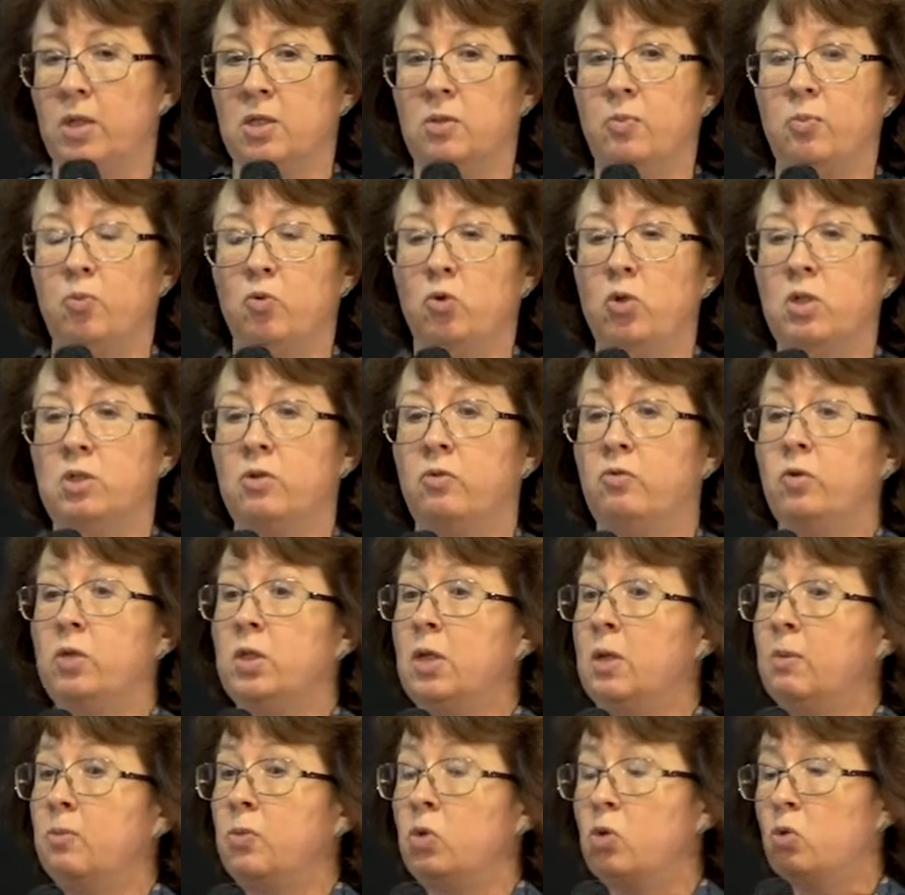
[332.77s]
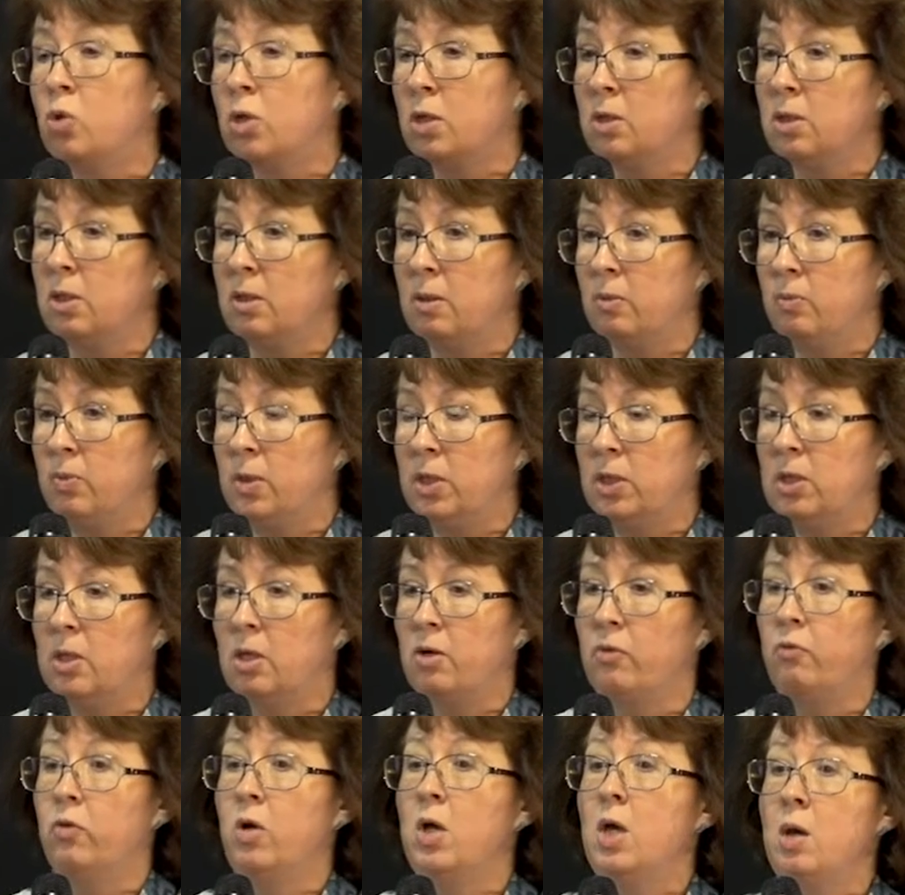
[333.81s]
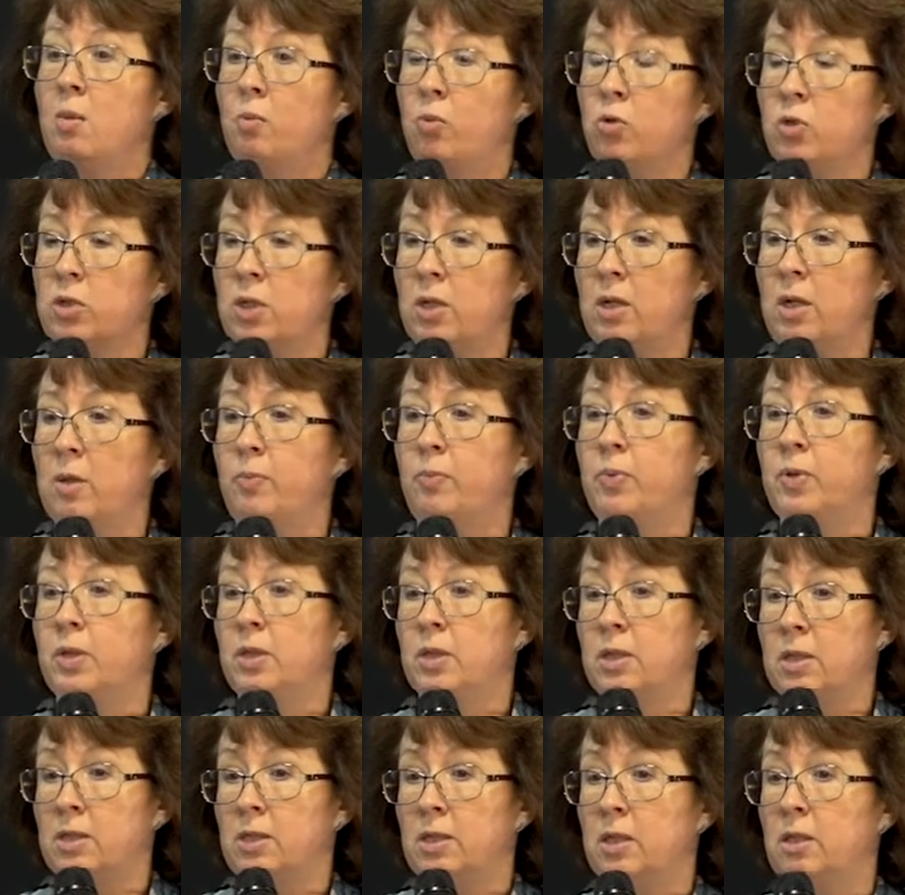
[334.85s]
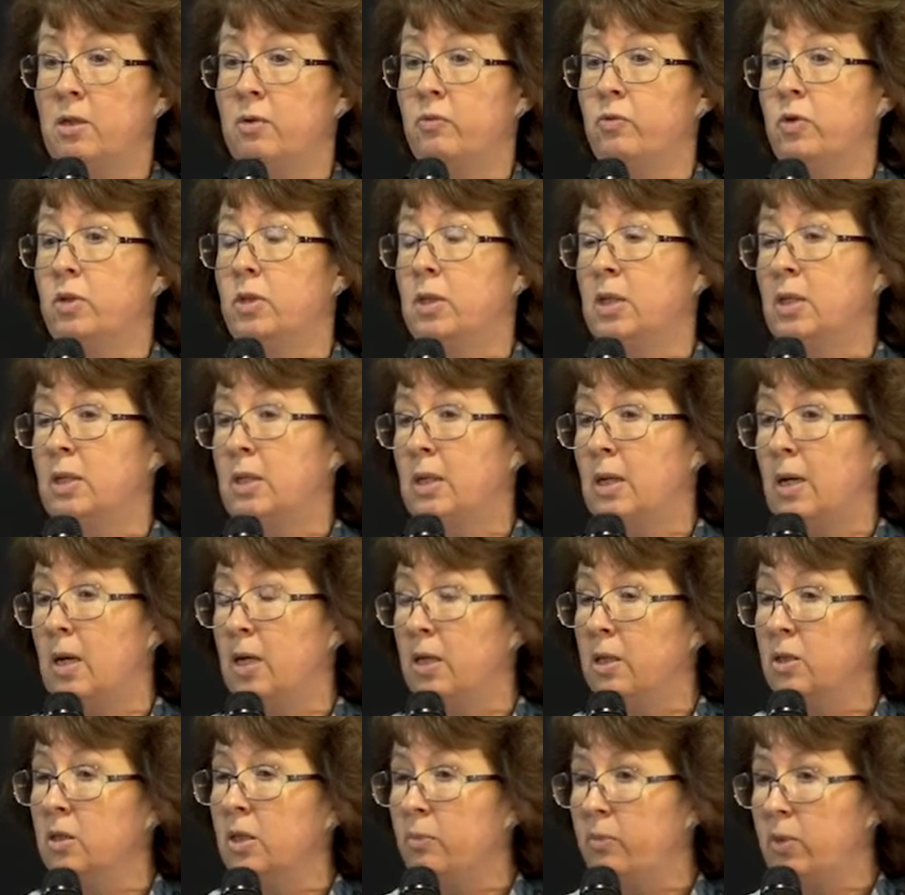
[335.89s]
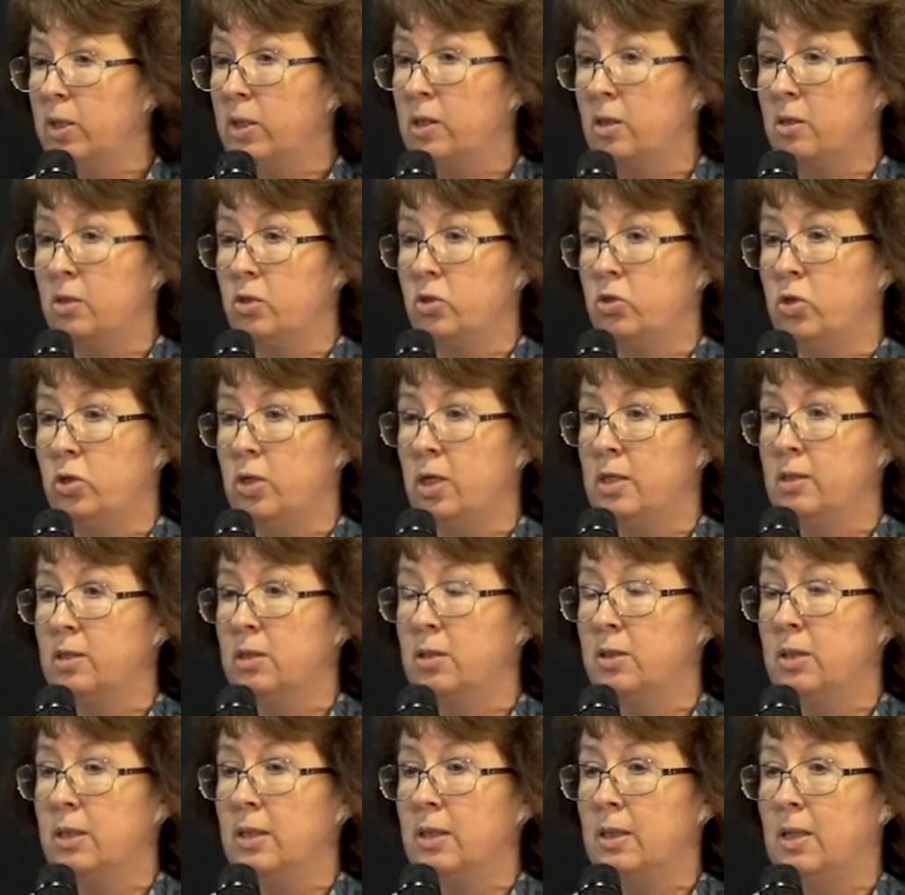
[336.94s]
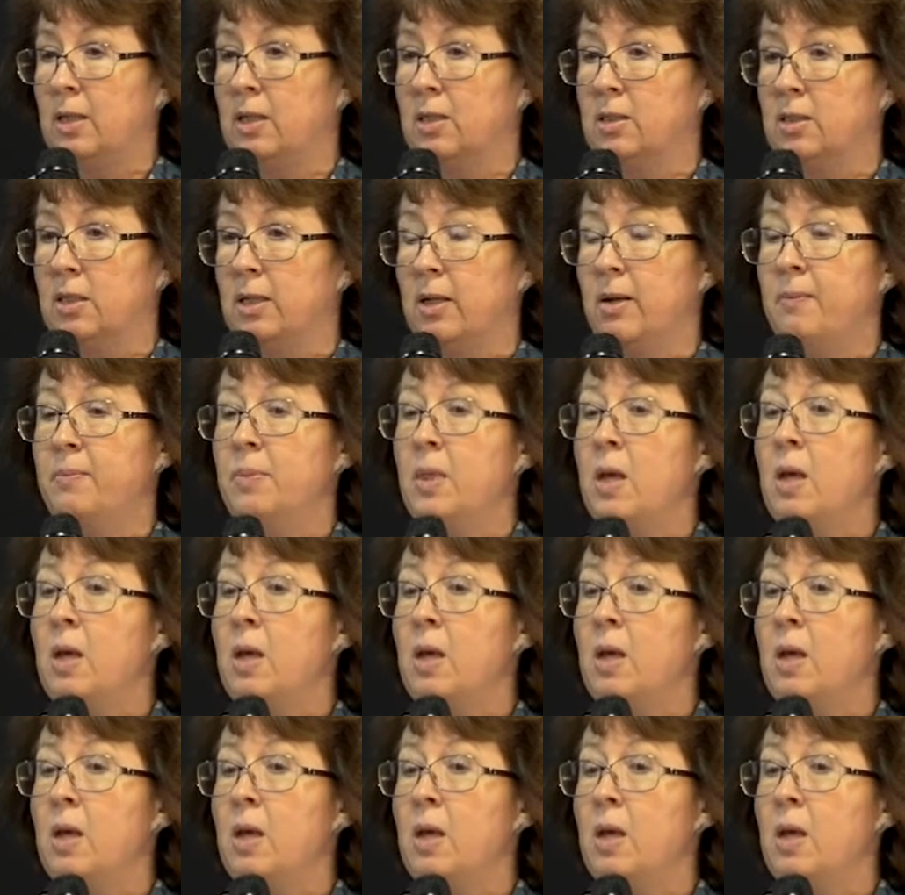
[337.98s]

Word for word: использование МТОР-ингибиторов после прогрессирования на ингибиторах тирозин киназы,